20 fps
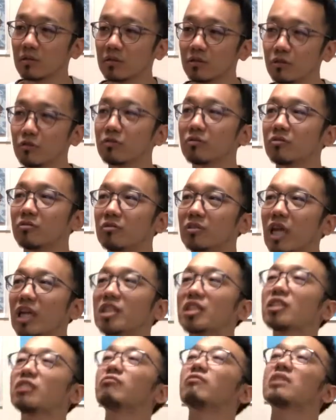いう打
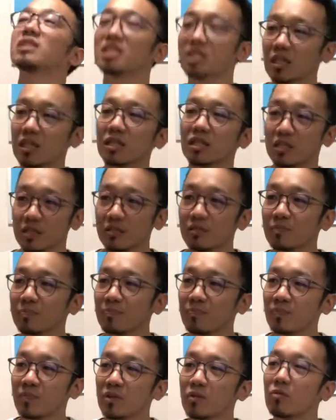診はしたらしい
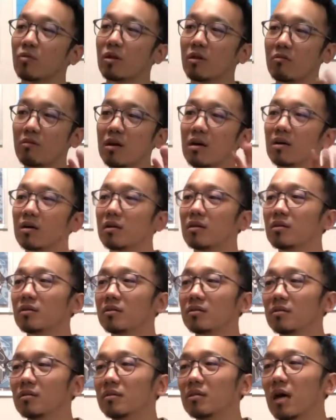これは
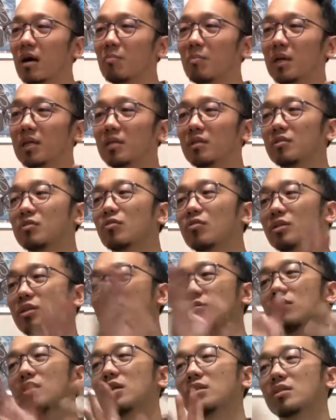あんまりこう
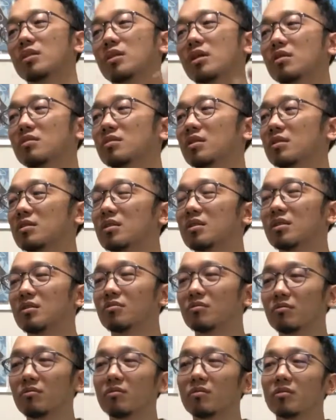広がって拡散され
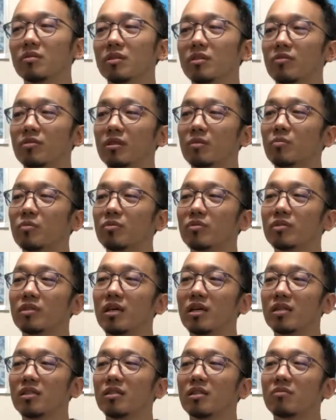るといろんな問
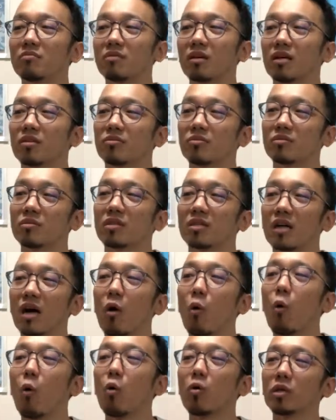題になる可能性が
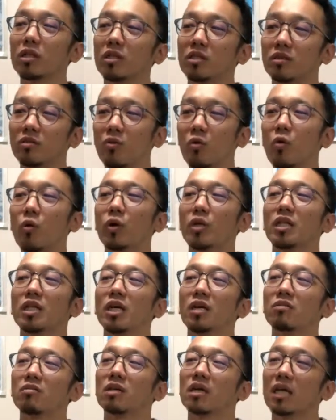大きい大いに
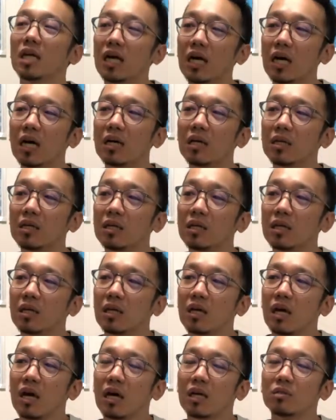あるから、うん、
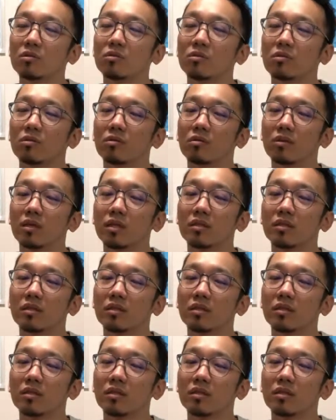あの